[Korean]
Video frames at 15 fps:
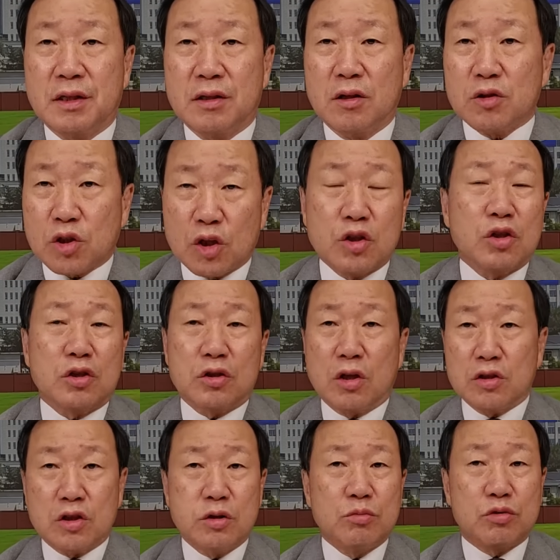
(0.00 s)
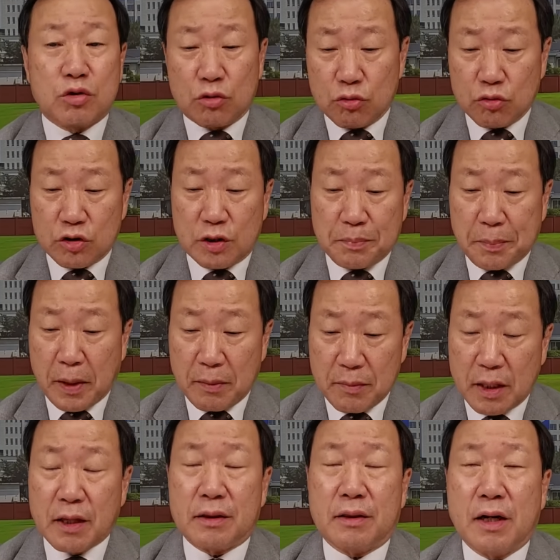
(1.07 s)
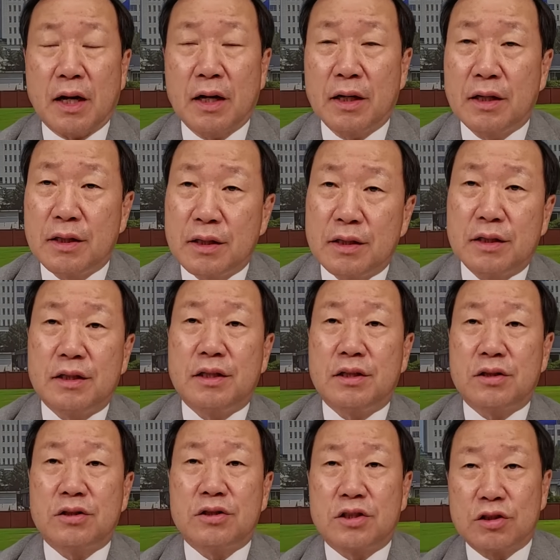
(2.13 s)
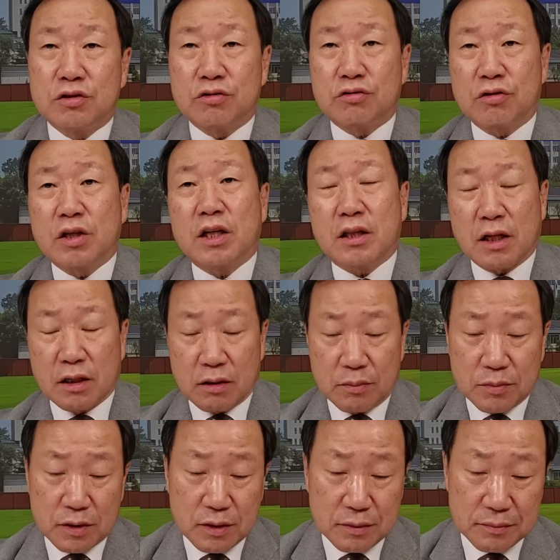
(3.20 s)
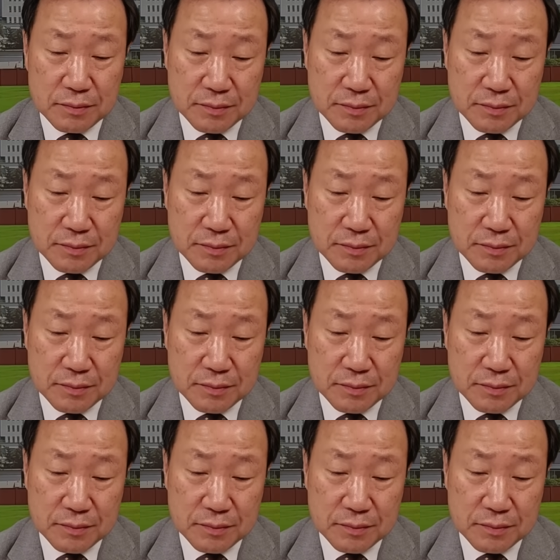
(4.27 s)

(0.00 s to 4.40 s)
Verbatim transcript: 그러니까 자기들은 그냥 실무적으로 집행만 했다. 이런 진술을 했다는 겁니다.